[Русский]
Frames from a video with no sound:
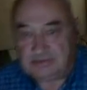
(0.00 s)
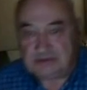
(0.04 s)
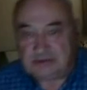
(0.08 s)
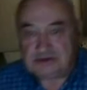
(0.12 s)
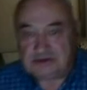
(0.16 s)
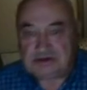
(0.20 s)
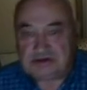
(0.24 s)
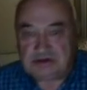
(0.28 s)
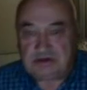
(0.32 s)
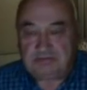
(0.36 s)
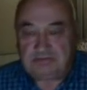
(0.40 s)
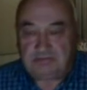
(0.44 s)
плода.
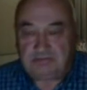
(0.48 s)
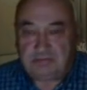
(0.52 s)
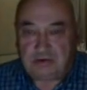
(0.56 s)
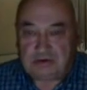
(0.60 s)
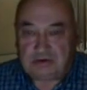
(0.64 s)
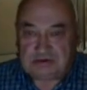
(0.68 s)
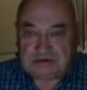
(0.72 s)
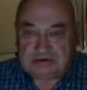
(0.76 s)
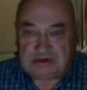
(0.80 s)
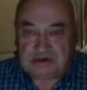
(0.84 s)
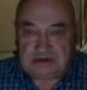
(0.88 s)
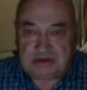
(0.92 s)
Чем
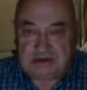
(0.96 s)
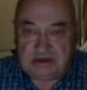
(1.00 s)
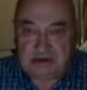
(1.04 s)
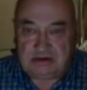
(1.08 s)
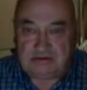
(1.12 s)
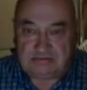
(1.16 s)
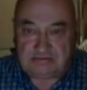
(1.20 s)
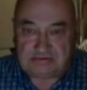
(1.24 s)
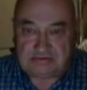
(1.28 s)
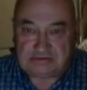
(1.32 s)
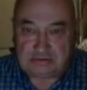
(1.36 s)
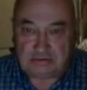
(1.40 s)
позже
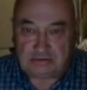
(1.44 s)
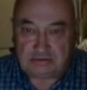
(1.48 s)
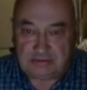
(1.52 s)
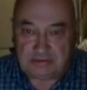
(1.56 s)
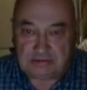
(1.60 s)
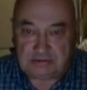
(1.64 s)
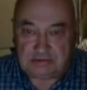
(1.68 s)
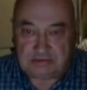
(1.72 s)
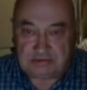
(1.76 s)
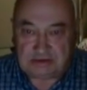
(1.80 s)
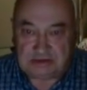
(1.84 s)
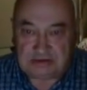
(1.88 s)
дерево
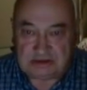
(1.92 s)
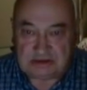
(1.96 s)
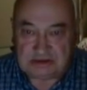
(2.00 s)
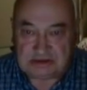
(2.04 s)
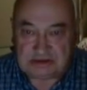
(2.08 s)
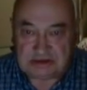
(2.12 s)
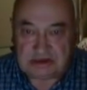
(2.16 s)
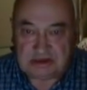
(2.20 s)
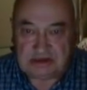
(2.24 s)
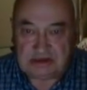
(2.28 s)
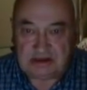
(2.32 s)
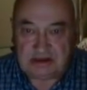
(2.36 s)
вступит в
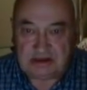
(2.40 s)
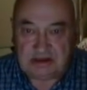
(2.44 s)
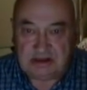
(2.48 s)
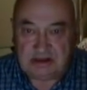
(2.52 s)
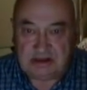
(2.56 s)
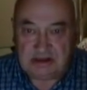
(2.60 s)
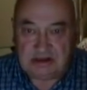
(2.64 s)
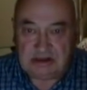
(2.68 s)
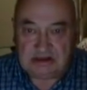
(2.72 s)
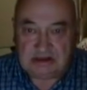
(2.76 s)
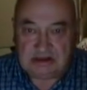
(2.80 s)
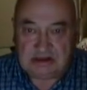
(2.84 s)
плодоношение,
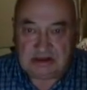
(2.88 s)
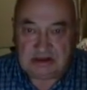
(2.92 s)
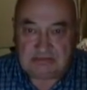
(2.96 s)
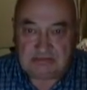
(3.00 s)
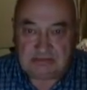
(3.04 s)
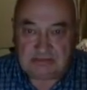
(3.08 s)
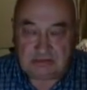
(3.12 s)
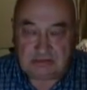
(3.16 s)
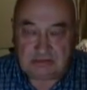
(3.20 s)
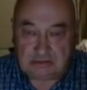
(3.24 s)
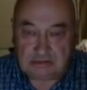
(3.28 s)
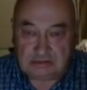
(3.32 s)

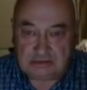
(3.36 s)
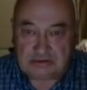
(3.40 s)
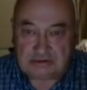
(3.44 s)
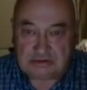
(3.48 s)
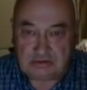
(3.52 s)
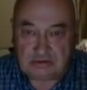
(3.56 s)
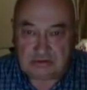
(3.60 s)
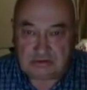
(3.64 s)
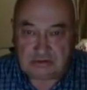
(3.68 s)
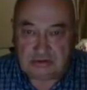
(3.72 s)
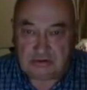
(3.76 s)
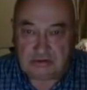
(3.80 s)
тем лучше
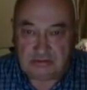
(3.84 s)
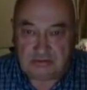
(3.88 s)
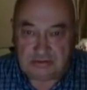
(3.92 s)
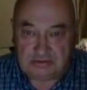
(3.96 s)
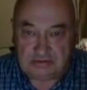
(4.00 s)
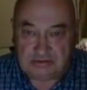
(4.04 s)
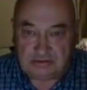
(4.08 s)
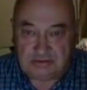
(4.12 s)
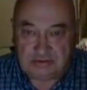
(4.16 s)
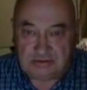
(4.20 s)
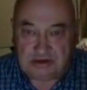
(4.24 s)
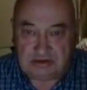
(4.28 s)
у него был
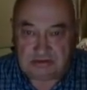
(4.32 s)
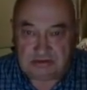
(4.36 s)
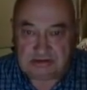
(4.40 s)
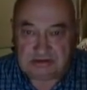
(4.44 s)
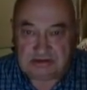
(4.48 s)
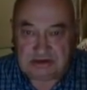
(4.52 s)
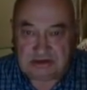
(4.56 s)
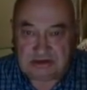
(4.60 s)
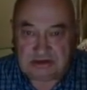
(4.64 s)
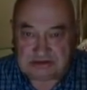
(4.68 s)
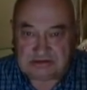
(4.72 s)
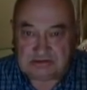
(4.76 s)
период
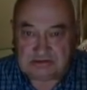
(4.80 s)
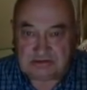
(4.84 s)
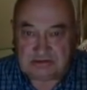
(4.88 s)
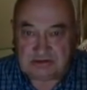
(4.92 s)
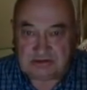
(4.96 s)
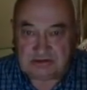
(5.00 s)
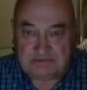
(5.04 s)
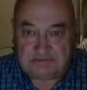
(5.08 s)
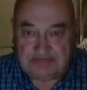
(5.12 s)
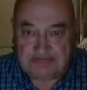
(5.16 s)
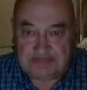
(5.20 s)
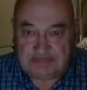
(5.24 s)
детства,
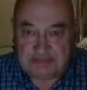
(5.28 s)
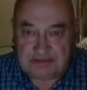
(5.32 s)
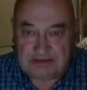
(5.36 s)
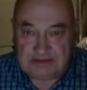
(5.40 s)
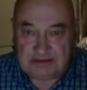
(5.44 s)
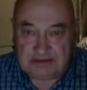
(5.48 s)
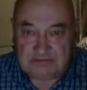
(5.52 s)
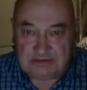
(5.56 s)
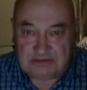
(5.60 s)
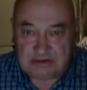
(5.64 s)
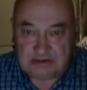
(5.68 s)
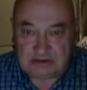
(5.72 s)

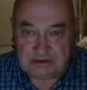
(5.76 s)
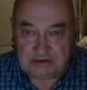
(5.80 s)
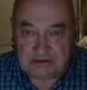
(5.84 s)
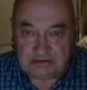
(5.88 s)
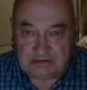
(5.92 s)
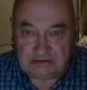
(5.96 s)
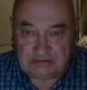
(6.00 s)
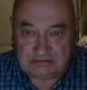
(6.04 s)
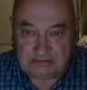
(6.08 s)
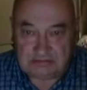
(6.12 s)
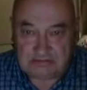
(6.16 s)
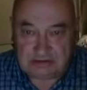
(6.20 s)
тем
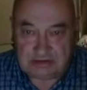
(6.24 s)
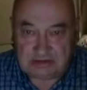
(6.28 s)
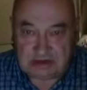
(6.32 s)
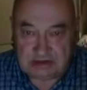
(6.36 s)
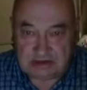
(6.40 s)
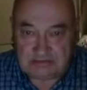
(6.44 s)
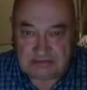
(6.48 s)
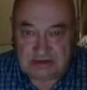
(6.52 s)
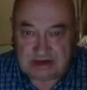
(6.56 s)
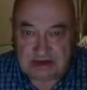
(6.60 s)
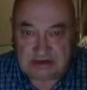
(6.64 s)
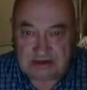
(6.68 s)
оно
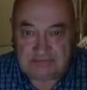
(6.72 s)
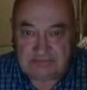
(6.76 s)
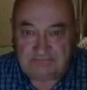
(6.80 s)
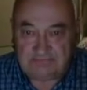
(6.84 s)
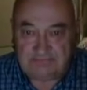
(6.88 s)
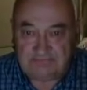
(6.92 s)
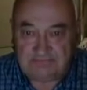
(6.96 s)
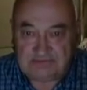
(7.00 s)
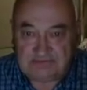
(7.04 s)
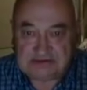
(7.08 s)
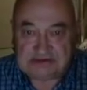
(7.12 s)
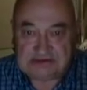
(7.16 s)
нормально
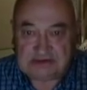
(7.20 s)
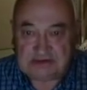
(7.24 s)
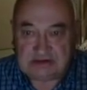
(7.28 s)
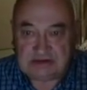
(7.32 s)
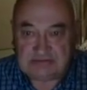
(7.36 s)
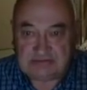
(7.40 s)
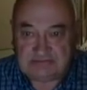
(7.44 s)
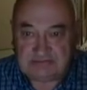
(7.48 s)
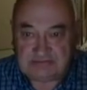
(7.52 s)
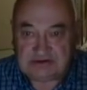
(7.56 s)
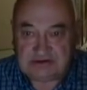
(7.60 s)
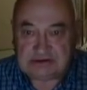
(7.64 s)

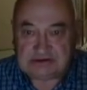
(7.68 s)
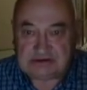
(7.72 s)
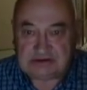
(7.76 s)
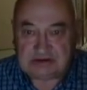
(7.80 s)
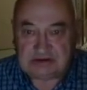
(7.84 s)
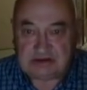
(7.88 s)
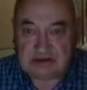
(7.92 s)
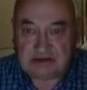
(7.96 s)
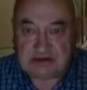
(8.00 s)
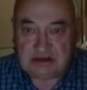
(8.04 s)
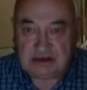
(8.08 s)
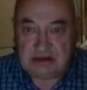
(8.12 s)
вызреет, вырастет.